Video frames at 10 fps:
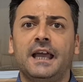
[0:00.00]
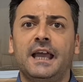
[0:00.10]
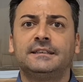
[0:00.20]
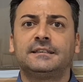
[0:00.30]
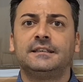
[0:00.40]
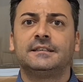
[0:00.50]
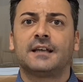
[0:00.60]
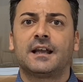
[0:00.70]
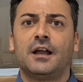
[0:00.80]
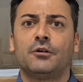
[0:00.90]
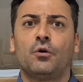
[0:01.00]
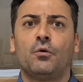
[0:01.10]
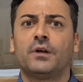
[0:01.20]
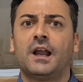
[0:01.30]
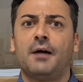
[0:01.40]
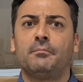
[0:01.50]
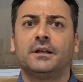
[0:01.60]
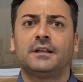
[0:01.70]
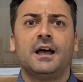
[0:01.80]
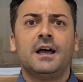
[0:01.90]
Essi saranno una
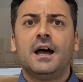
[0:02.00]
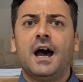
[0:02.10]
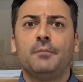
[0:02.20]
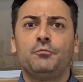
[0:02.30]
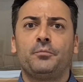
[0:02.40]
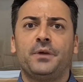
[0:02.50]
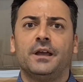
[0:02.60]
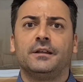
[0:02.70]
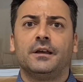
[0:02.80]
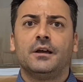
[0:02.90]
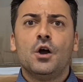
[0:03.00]
lampada al mio piede,